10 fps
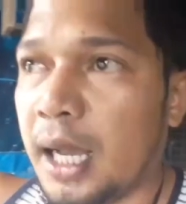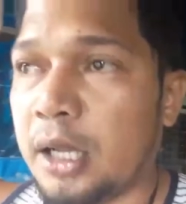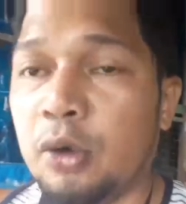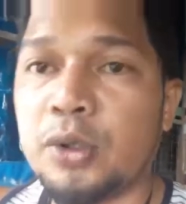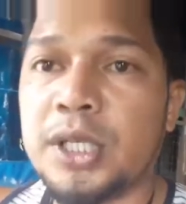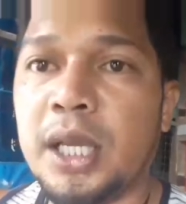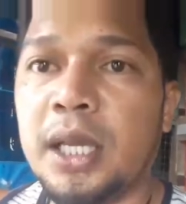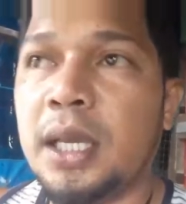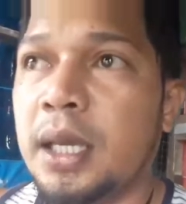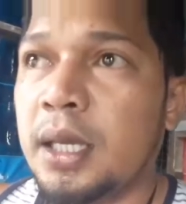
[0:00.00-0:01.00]
uh, ah, QC.
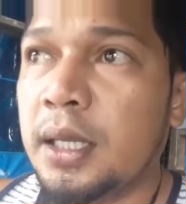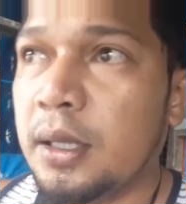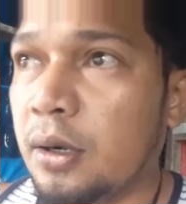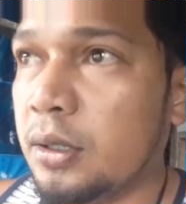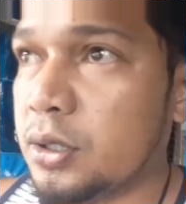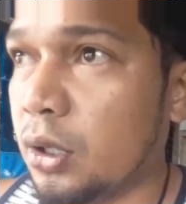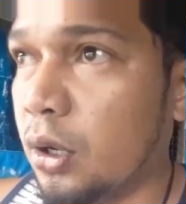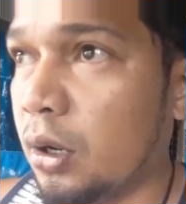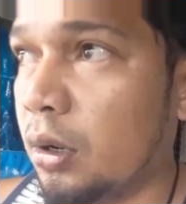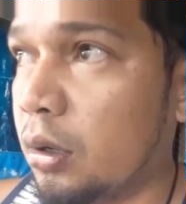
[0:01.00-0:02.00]
No? So,
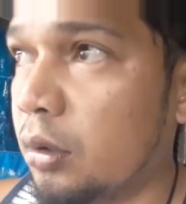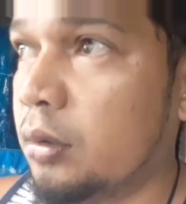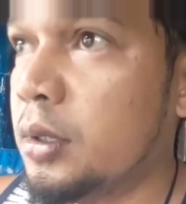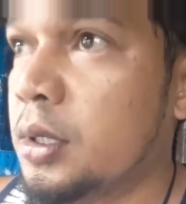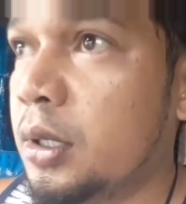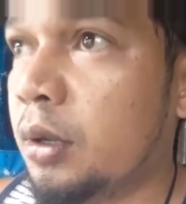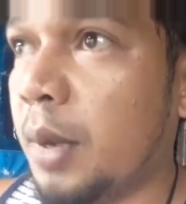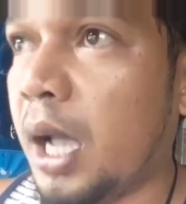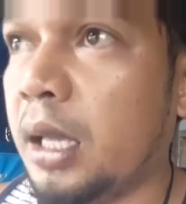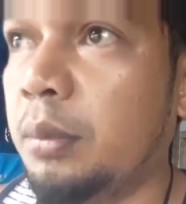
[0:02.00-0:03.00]

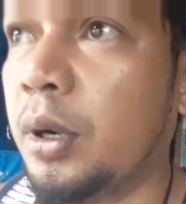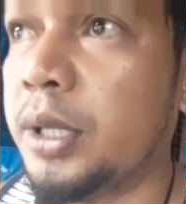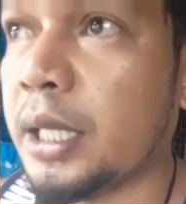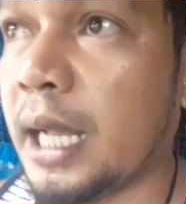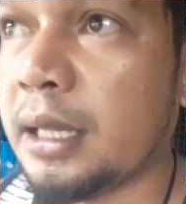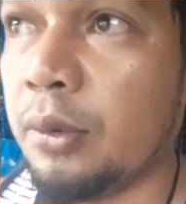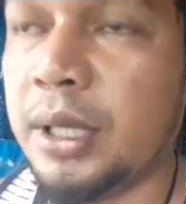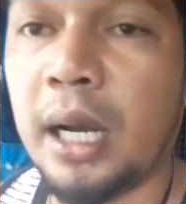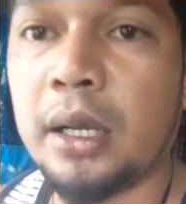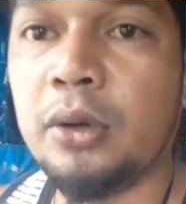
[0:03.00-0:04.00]
yung mga ibon
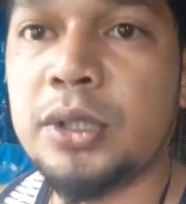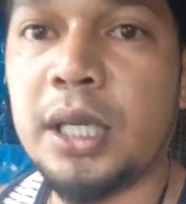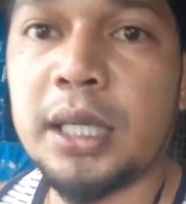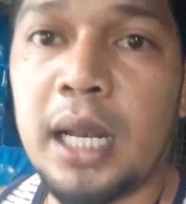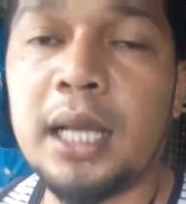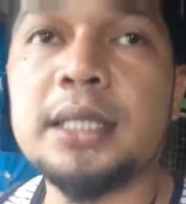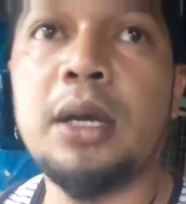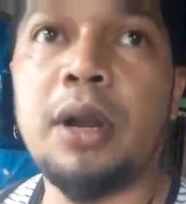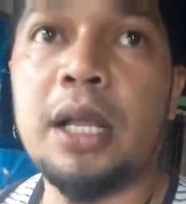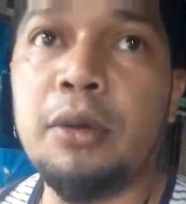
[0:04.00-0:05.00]
natatawid ng QC, talagang
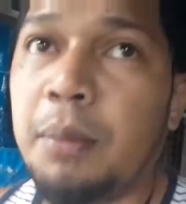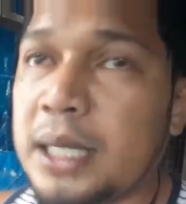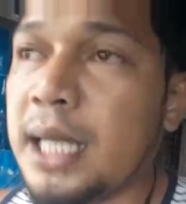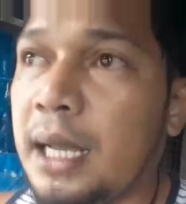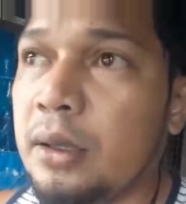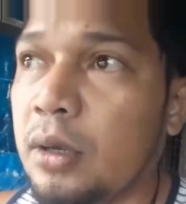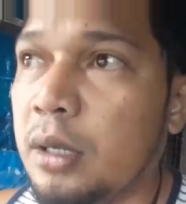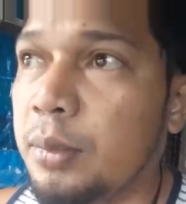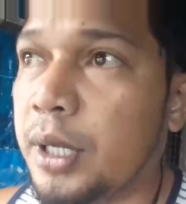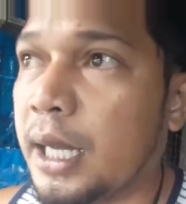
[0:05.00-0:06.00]
siguradong basa yung
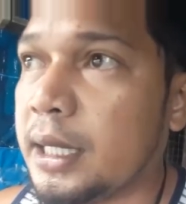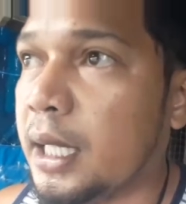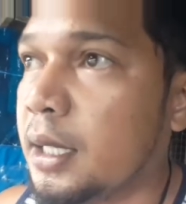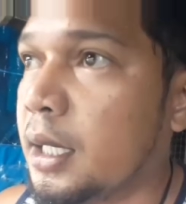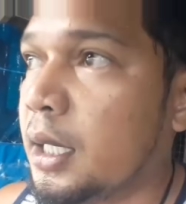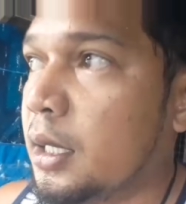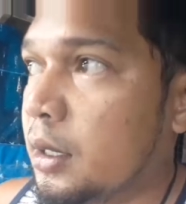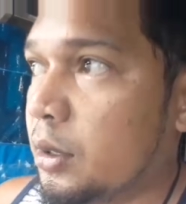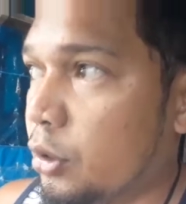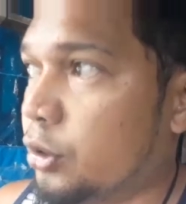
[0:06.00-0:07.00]
ibon natin.
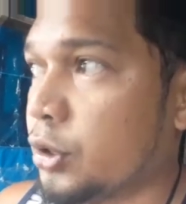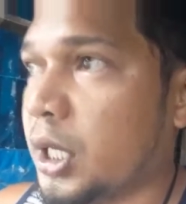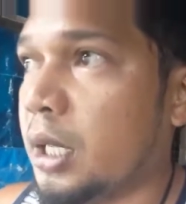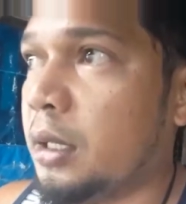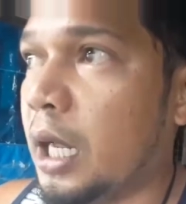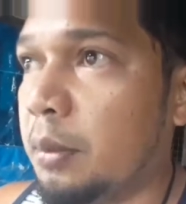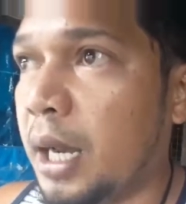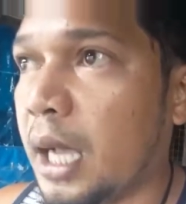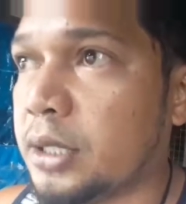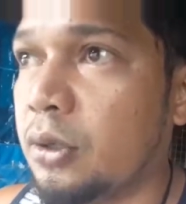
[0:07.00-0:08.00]
Good to say, dahil
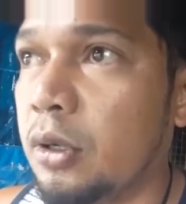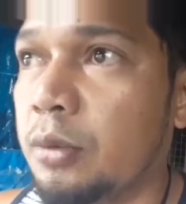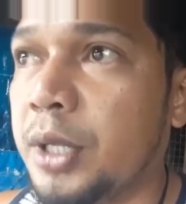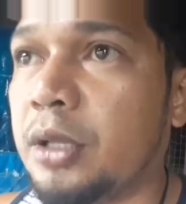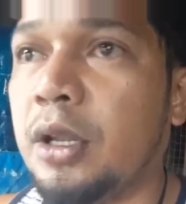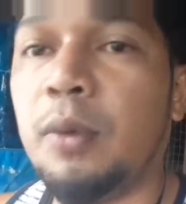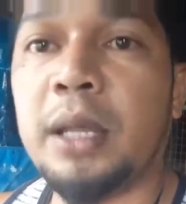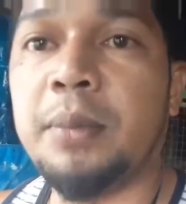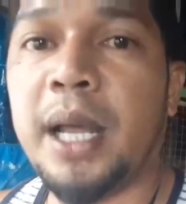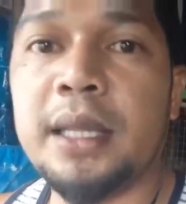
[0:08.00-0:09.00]
malakas yung loob nito ni
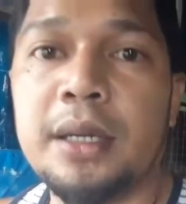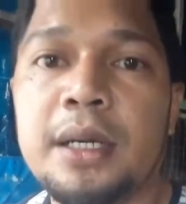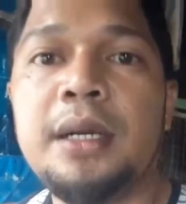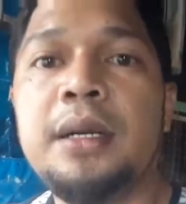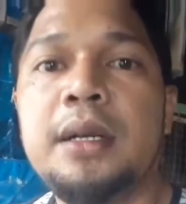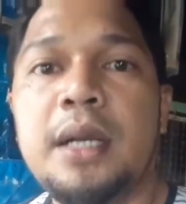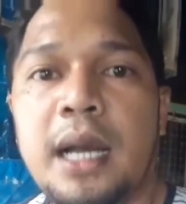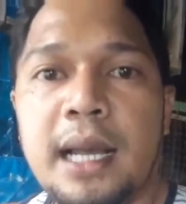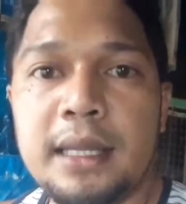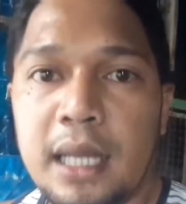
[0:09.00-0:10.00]
White Brother
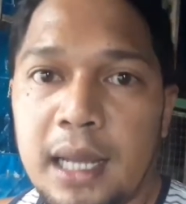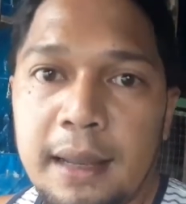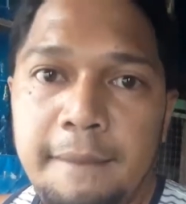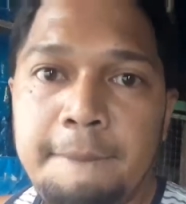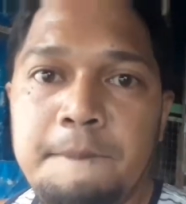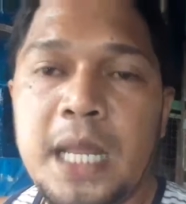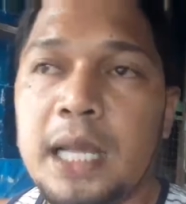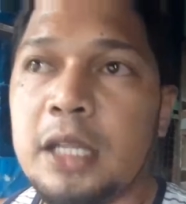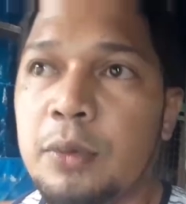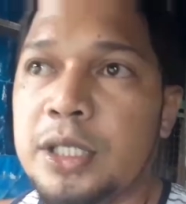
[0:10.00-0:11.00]
at uh,
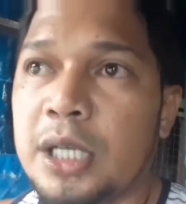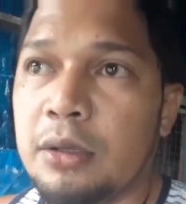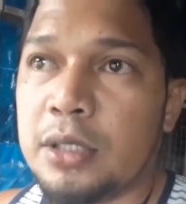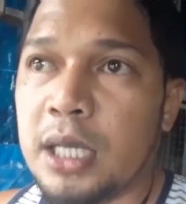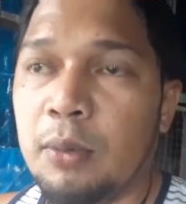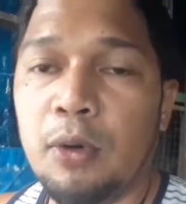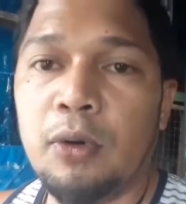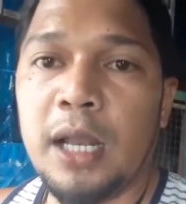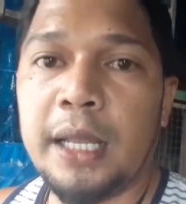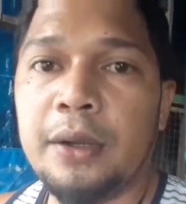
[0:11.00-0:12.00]
nakatawid siya dun sa
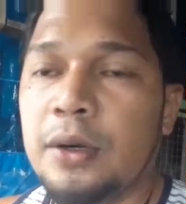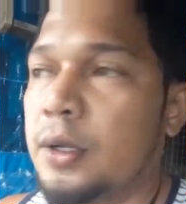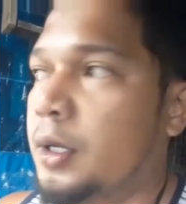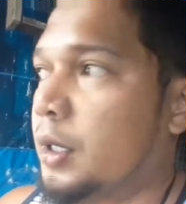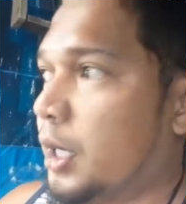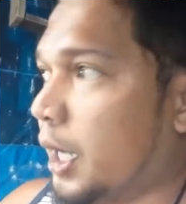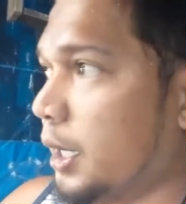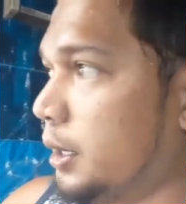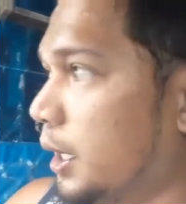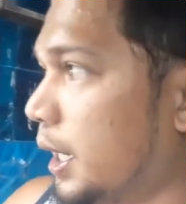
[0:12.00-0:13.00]
umuulan. No?
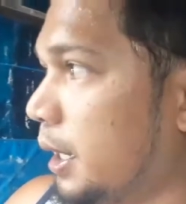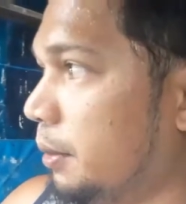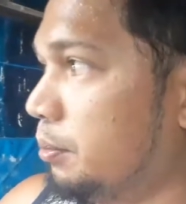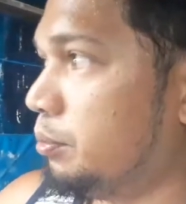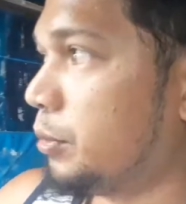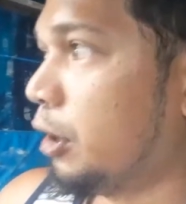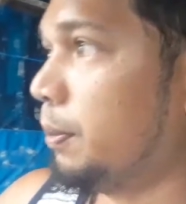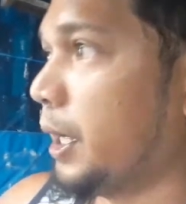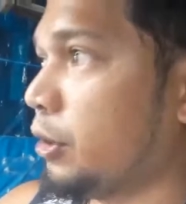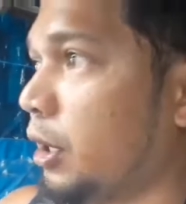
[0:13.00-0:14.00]
And, um,
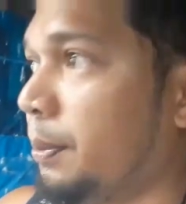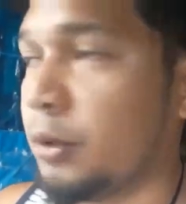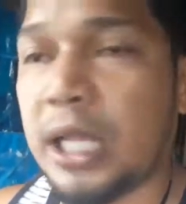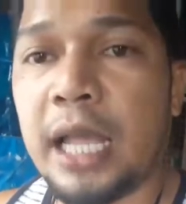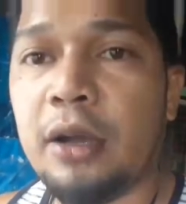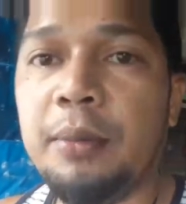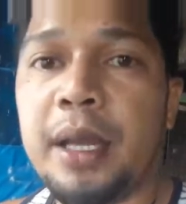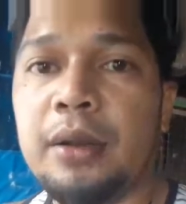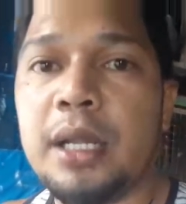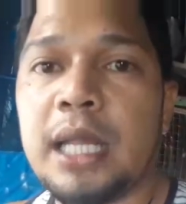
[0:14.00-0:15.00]
kompleto na po tayo.
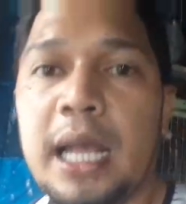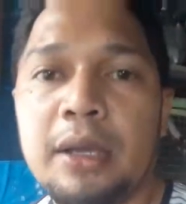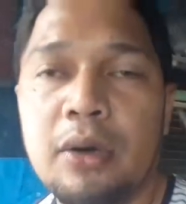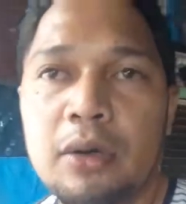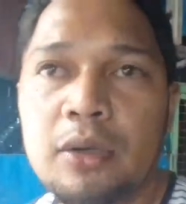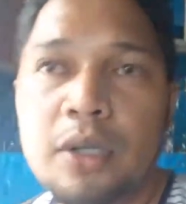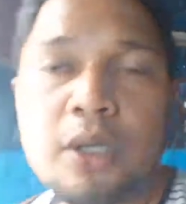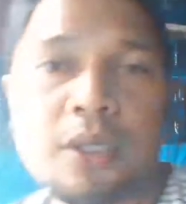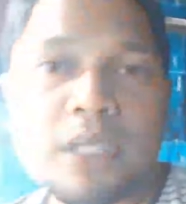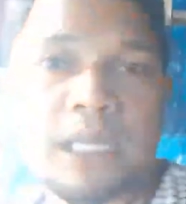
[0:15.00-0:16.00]
Meron na tayong
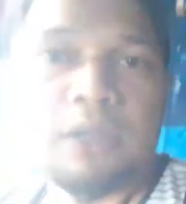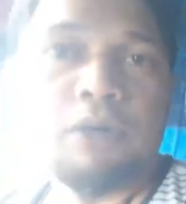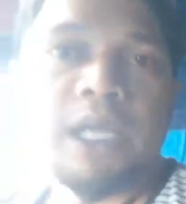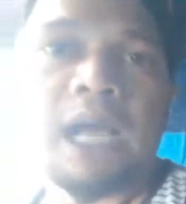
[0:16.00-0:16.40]
Tatlong